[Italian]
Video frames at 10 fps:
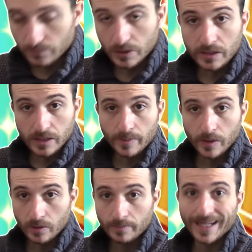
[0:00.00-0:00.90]

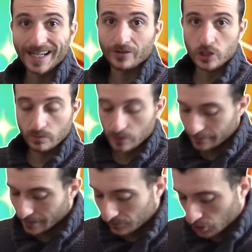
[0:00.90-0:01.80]
Ditemelo, magari facciamo un
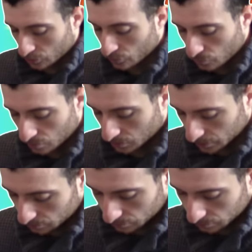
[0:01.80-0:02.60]
livello ciascuno.